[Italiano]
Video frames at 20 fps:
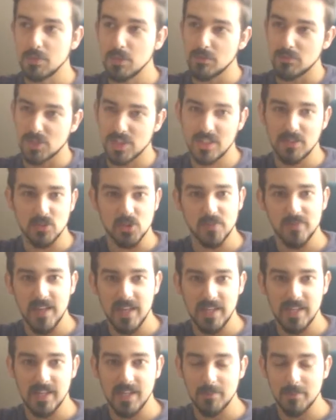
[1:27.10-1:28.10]
boh,
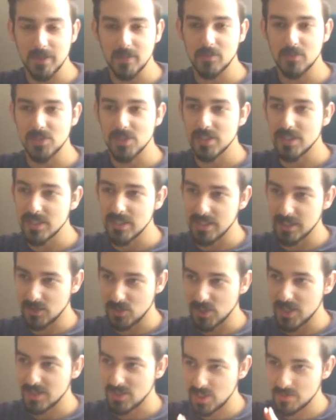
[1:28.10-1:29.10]
stratosferica per così dire,
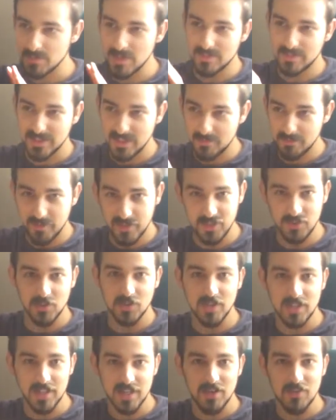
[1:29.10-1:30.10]
cioè sembrava davvero
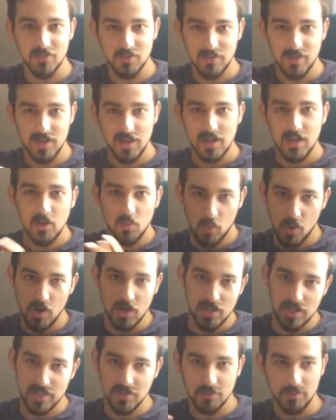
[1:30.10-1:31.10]
che
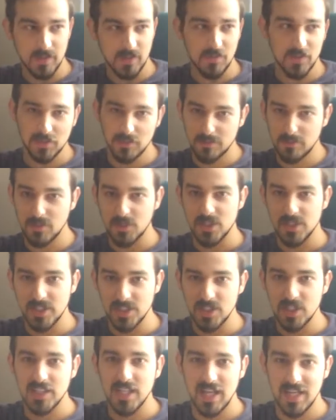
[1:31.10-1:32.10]
Wally, per quanto fosse
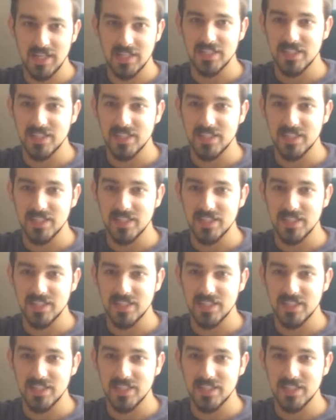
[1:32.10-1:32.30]
digitale,